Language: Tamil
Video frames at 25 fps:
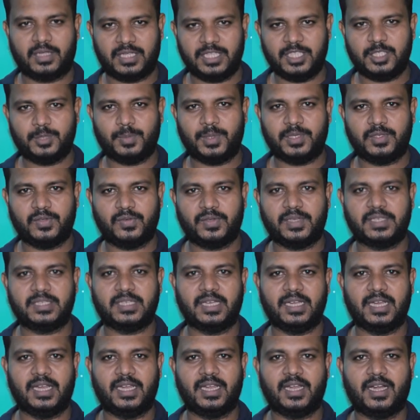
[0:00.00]
கீ
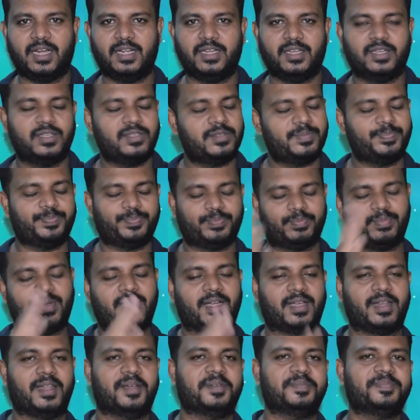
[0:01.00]
ஸ்பெசிஃபிகேஷன் என்னான்ட்டு
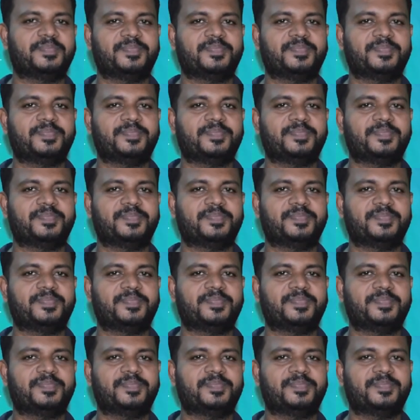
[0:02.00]
பார்க்கலாம்